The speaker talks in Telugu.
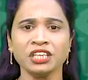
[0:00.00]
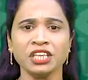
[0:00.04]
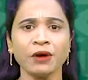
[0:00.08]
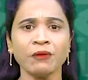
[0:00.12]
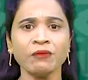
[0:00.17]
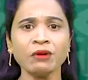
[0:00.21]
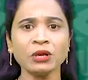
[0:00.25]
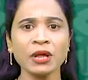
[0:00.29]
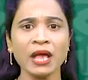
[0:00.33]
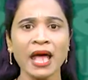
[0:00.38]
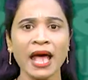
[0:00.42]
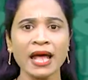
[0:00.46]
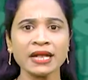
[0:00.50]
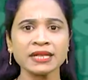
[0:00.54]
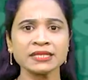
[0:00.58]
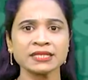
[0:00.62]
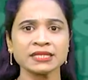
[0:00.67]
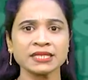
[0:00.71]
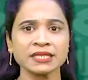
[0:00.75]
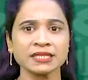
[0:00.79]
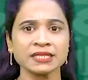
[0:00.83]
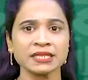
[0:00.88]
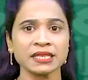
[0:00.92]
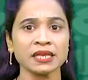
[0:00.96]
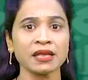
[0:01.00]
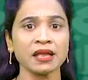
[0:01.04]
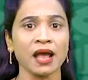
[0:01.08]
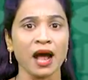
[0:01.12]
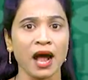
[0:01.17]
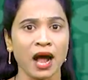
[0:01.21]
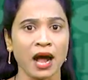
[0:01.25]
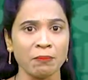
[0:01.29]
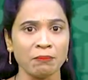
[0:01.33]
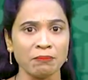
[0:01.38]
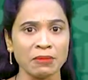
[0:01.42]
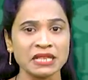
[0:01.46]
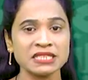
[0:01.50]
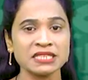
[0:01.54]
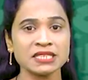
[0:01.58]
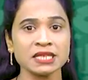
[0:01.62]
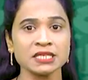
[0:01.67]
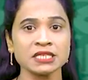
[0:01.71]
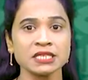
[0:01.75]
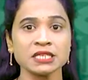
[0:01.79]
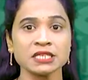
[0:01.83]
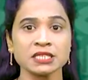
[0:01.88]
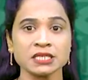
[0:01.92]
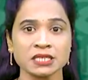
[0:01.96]
ఎవరు హ్యాక్ చేసి ఆ
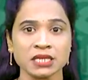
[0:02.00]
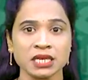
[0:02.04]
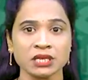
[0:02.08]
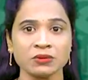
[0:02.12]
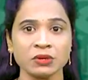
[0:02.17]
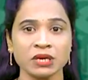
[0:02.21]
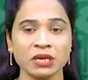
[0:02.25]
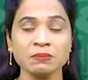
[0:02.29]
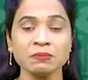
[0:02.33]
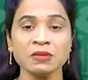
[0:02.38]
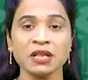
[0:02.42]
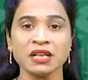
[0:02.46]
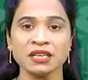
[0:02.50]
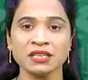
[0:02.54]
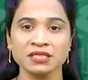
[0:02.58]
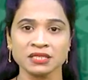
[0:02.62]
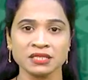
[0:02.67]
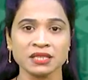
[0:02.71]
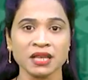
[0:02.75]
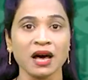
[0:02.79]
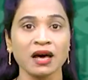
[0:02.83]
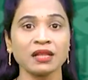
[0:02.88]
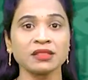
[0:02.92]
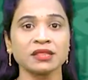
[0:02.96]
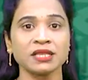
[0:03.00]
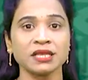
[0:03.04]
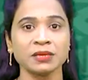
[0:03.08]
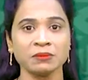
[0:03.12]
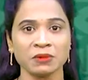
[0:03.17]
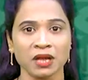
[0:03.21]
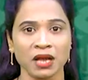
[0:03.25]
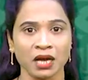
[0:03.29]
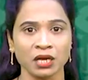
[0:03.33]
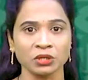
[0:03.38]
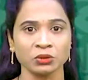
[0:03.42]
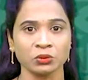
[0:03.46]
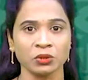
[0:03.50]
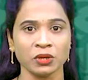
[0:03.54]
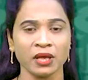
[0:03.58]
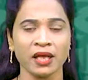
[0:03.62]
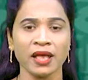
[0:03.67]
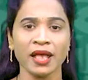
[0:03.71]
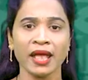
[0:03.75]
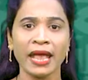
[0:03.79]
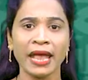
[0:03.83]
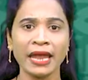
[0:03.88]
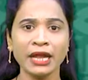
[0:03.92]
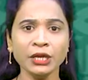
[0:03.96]
మెసేజ్ని చదవడం సాధ్యం కాదు
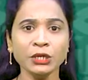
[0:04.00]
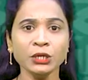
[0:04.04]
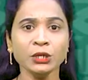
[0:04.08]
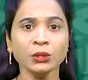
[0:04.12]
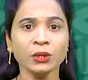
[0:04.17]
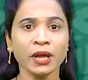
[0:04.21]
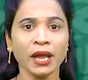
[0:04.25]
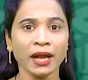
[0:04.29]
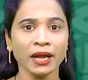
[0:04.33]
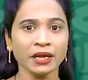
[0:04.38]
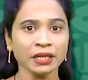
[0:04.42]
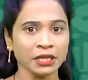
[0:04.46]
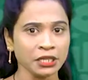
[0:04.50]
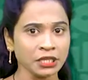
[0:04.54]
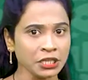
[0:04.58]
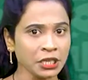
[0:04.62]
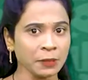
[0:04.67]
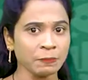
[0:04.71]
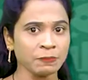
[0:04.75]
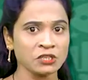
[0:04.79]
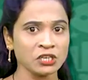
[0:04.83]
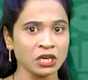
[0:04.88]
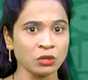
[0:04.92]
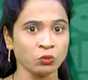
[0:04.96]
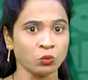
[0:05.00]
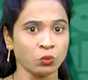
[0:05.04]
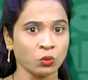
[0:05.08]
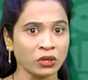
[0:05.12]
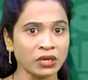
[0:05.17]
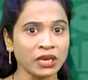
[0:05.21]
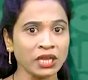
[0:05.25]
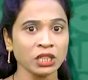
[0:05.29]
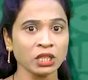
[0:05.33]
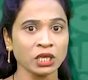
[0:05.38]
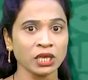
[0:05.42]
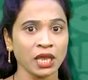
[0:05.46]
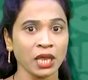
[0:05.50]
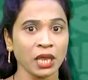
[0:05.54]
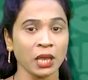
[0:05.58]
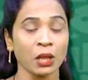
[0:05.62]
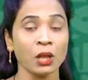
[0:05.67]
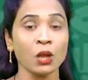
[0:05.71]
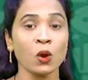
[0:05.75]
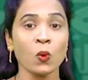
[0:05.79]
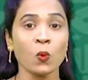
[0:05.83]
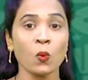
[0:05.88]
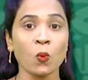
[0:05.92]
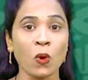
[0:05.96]
ఎన్ టు ఎండ్ ఎన్క్రిప్షన్ ఉన్నందుకే
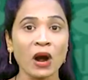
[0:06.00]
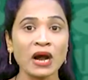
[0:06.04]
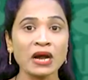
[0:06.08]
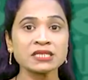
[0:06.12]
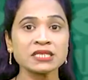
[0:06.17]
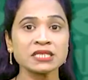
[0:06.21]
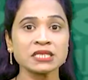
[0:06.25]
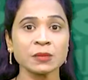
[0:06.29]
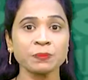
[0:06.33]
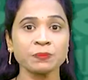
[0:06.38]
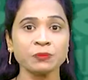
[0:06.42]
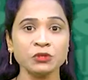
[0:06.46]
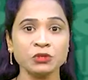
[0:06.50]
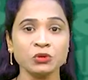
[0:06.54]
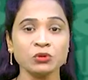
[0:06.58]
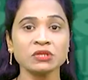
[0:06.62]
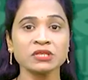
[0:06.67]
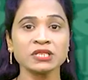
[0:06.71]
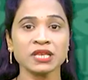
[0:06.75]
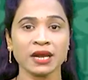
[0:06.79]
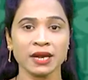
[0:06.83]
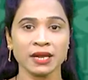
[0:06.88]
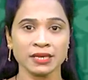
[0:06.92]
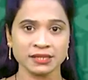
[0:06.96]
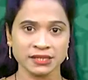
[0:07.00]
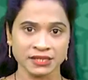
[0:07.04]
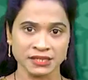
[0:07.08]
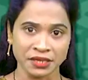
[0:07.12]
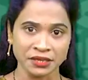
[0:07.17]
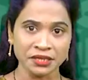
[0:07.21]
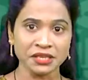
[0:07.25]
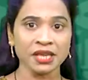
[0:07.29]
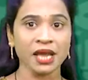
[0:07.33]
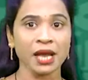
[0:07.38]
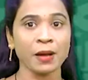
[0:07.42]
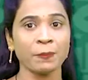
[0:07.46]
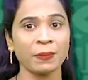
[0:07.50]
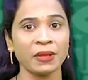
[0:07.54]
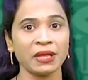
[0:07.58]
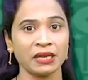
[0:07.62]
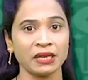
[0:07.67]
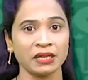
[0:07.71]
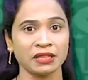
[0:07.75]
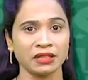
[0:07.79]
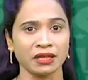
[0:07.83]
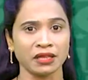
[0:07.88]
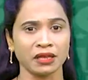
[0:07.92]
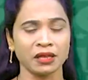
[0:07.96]
వాట్సప్ యూజర్ల సంఖ్య
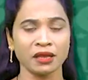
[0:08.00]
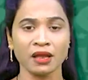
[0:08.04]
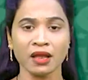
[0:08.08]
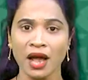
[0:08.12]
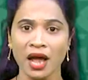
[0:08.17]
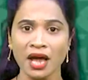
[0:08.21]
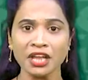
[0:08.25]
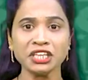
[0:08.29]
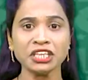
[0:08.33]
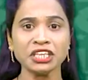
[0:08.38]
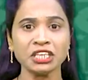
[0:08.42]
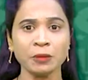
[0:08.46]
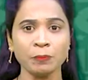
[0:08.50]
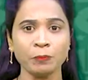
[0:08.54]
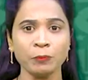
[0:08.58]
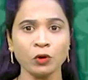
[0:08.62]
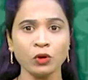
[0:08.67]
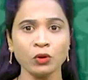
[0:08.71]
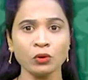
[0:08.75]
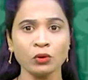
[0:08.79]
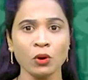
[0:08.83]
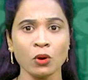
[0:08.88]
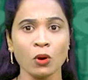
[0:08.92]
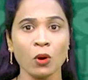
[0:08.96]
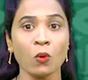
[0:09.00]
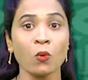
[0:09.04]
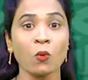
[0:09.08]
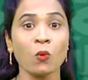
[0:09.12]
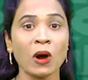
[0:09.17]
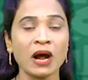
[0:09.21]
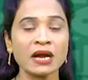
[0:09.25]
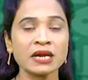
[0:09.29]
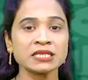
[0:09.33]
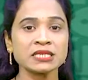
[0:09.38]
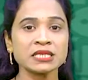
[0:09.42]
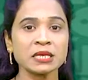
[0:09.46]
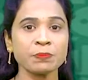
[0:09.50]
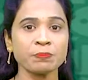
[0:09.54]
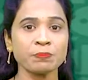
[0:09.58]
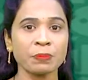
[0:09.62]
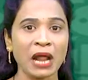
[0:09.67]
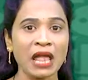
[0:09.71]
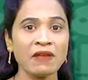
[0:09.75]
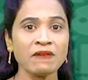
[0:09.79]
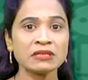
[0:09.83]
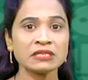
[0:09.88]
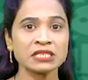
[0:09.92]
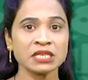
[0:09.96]
పెరిగింది కానీ ఇప్పుడు వాట్సాప్
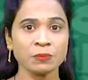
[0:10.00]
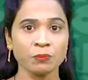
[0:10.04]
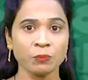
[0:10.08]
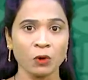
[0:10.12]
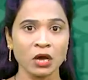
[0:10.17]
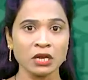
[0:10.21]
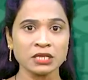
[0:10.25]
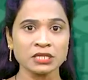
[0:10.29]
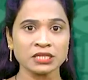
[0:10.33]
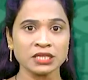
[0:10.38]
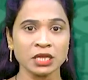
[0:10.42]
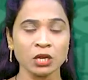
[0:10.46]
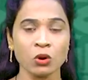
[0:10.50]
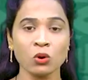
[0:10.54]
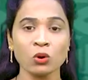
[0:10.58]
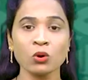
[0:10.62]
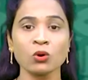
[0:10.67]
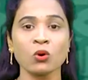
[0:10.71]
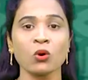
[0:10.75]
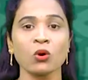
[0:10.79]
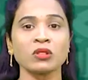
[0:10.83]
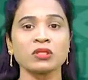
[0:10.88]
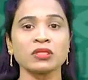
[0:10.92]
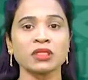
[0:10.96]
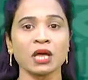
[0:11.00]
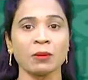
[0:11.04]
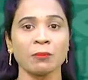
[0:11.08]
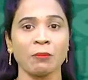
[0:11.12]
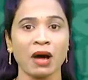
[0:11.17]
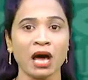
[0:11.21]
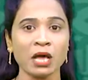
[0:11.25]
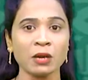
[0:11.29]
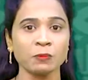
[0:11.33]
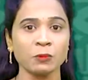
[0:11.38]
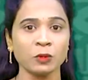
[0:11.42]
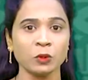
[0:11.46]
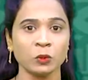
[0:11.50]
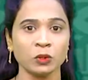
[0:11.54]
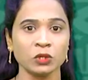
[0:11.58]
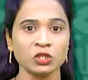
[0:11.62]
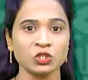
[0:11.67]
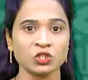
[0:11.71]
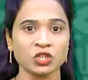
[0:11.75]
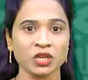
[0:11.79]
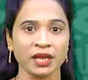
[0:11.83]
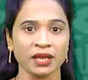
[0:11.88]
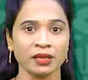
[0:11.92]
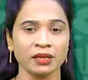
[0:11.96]
ప్రైవసీ పాలసీలో కొత్త మార్పులు
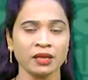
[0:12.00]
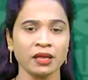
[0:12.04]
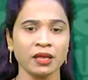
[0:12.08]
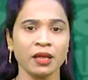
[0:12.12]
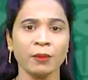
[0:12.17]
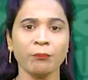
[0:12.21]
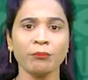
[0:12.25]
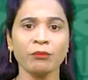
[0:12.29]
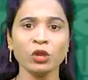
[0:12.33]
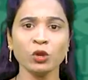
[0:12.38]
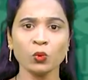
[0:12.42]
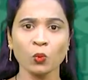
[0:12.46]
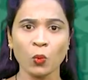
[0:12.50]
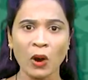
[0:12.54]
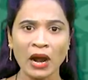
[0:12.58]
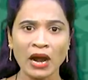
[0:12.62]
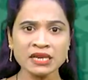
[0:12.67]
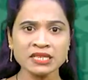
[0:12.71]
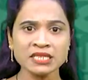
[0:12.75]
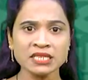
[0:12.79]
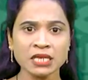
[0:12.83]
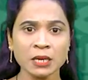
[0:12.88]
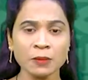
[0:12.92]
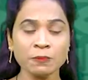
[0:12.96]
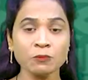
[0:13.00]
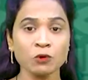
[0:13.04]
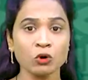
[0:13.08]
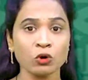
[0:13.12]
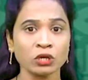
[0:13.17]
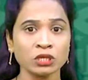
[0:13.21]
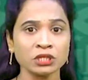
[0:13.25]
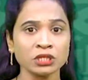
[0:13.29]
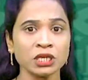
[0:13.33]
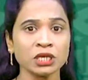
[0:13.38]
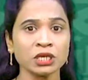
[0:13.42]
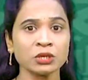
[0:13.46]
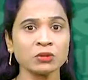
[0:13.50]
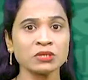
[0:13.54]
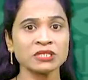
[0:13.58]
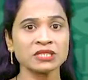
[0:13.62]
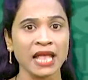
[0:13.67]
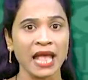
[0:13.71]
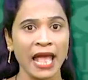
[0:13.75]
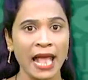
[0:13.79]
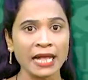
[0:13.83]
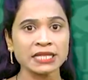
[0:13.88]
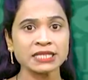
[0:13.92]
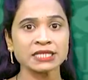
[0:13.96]
వచ్చాయి మీరు వాట్సాప్ కొత్త రూల్స్
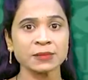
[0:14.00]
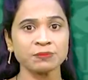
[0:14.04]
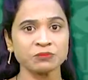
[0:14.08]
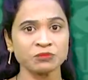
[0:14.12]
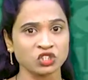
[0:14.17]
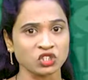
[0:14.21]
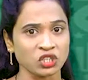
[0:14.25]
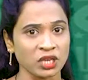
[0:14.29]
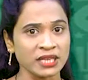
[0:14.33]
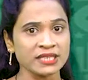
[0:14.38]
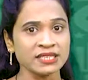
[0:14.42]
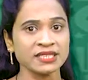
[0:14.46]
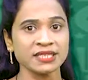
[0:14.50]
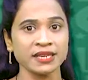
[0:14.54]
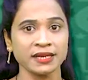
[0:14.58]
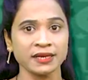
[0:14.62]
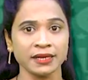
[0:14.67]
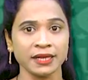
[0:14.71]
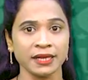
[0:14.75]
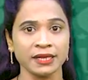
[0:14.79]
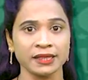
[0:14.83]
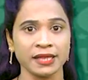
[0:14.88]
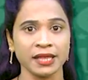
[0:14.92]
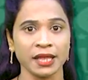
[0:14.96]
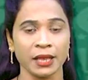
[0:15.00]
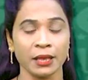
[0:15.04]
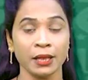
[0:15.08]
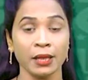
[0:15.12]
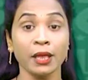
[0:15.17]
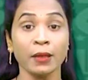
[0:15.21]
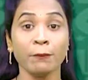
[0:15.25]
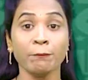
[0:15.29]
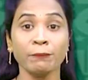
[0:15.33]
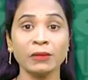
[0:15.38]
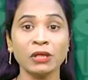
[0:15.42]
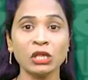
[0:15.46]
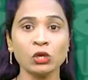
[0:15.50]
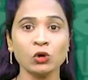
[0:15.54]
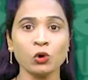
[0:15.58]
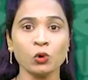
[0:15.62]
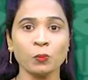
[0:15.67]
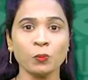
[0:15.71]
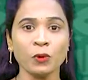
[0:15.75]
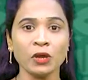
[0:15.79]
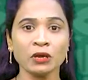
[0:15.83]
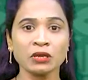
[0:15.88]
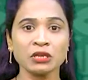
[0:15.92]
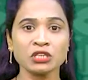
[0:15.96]
యాక్సెప్ట్ చేసినట్టయితే మీరు
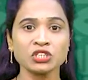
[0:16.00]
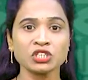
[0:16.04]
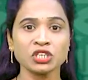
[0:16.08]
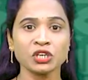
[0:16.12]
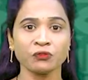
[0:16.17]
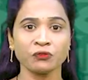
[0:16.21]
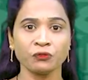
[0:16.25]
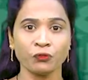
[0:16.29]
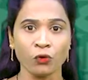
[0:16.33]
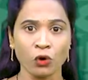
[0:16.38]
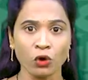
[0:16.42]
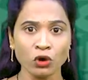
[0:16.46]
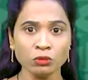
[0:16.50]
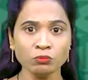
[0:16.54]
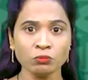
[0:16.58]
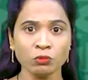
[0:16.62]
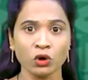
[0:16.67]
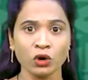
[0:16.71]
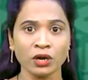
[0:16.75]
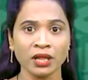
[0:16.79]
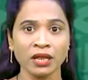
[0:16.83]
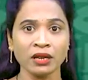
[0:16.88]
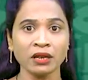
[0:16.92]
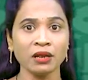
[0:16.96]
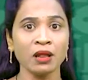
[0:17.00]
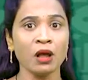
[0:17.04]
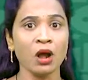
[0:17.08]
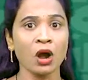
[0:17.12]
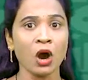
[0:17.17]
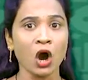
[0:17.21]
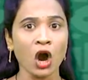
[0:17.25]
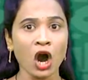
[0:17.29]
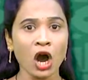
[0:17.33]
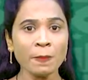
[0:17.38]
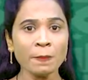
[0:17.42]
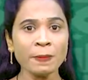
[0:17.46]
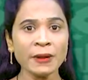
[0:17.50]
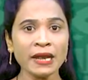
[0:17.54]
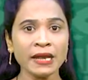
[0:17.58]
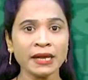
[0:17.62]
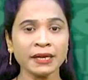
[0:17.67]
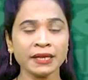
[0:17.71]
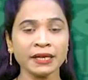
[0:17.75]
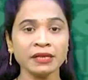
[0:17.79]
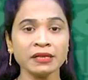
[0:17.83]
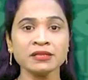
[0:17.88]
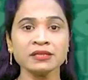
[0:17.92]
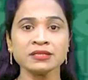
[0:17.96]
ఉపయోగించే ఫోన్ మోడల్
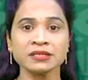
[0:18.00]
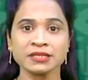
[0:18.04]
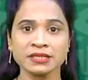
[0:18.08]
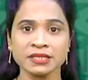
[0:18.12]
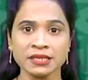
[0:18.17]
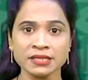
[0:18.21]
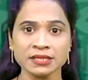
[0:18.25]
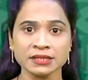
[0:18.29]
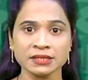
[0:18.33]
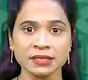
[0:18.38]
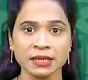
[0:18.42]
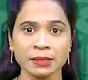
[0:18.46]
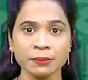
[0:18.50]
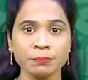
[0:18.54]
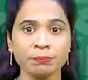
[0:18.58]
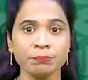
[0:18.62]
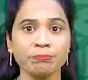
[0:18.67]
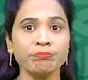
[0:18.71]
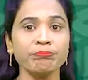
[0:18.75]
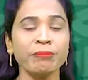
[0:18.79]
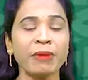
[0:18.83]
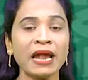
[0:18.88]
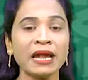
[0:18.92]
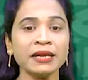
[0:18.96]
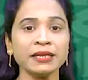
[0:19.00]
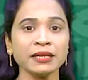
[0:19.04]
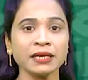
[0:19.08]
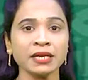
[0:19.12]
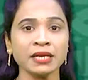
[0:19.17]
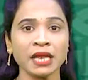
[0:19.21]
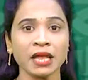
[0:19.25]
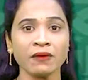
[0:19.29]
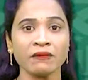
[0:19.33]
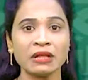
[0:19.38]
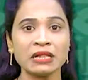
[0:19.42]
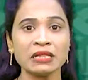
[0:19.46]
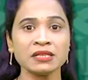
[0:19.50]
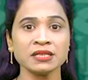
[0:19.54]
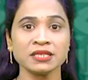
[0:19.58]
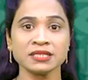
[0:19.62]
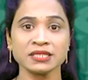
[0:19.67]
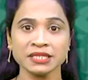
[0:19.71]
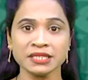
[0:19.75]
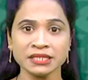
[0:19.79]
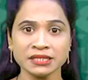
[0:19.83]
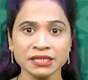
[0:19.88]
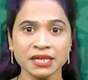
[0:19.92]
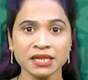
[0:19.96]
ఆపరేటింగ్ సిస్టమ్ బ్యాటరీ లెవెల్
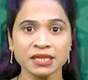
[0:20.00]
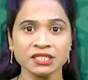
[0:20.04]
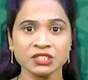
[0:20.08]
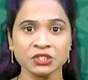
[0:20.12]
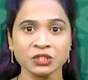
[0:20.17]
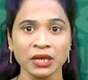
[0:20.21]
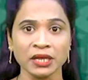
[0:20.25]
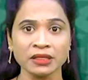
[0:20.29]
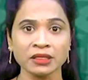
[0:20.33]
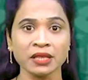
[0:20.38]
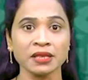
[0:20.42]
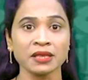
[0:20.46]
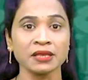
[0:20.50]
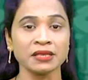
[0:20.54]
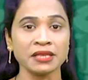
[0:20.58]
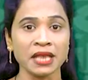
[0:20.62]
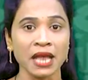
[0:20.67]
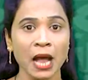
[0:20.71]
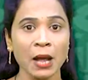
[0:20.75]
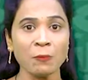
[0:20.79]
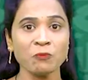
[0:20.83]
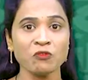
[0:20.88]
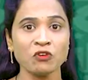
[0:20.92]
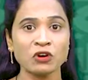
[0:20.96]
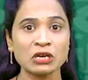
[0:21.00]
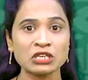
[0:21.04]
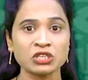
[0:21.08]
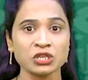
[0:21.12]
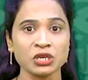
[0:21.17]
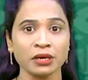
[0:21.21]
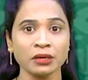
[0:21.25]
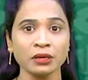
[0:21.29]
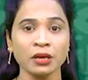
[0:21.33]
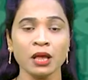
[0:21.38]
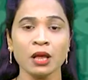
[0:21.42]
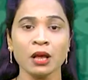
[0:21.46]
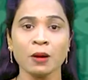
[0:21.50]
సిగ్నల్ స్ట్రెంత్ యాప్ వర్షన్